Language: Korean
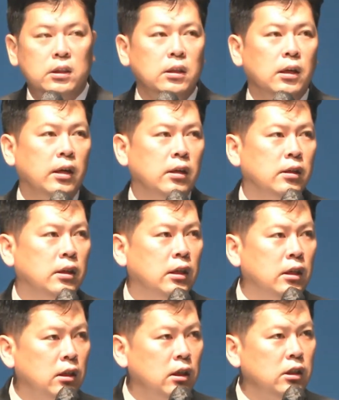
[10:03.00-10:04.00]
이스라엘을
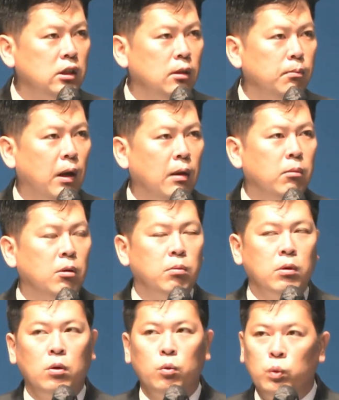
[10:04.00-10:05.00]
일으키시는
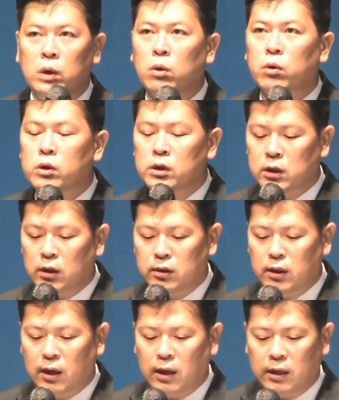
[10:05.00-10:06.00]
방법으로 위로를
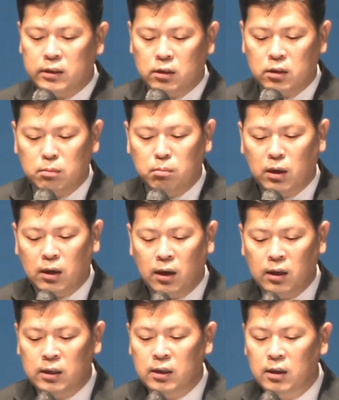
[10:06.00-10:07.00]

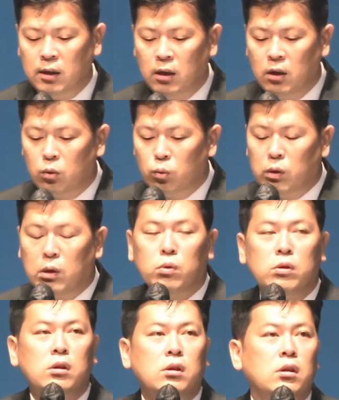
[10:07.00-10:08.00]
선택하셨습니까?
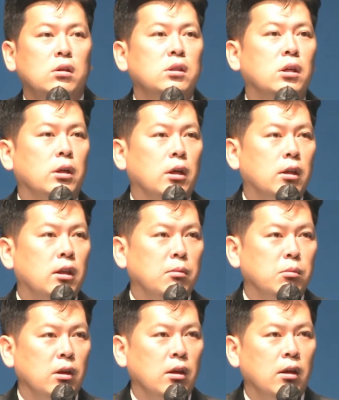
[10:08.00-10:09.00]
위로는 능력이기
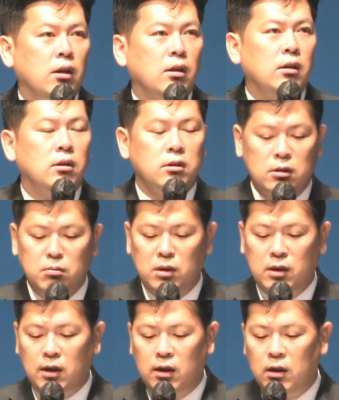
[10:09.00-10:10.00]
때문에
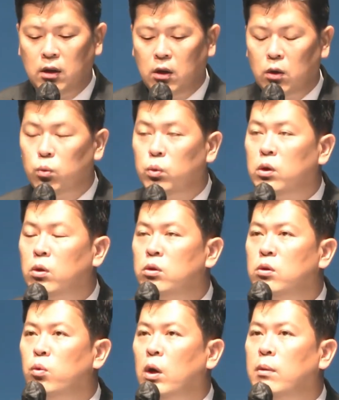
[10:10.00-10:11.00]
그렇습니다.
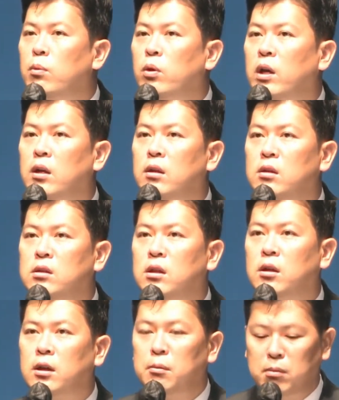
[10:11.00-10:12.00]
위로는 회복의
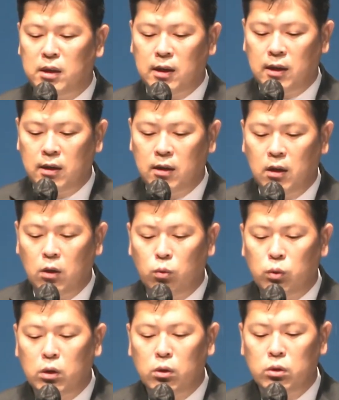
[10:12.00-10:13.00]
능력입니다.
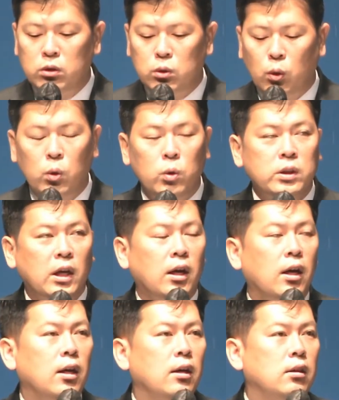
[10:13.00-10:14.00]
위로는
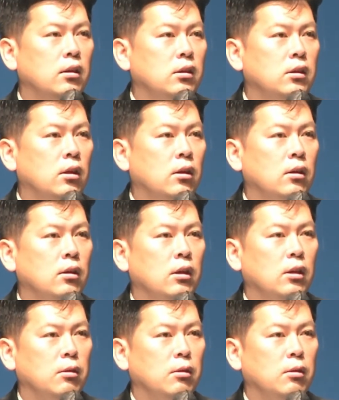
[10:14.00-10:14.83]
소생의 능력입니다.